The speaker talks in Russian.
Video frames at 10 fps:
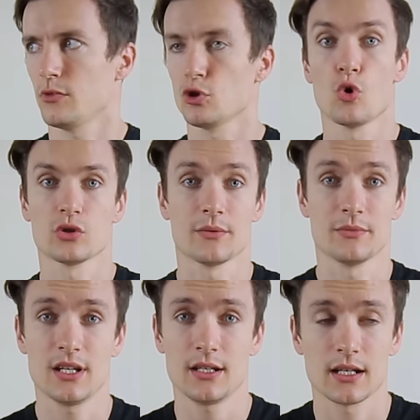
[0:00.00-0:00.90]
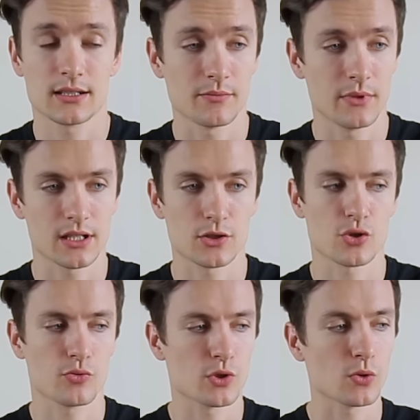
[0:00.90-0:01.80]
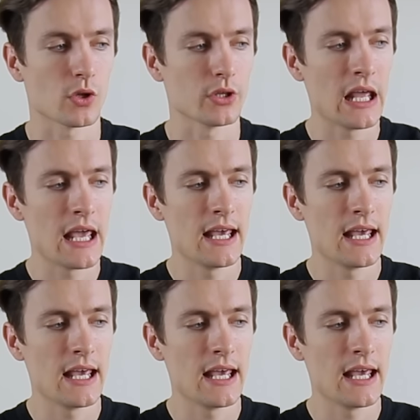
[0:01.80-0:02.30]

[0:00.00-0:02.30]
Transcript: лотом, да, как там, это же аукцион.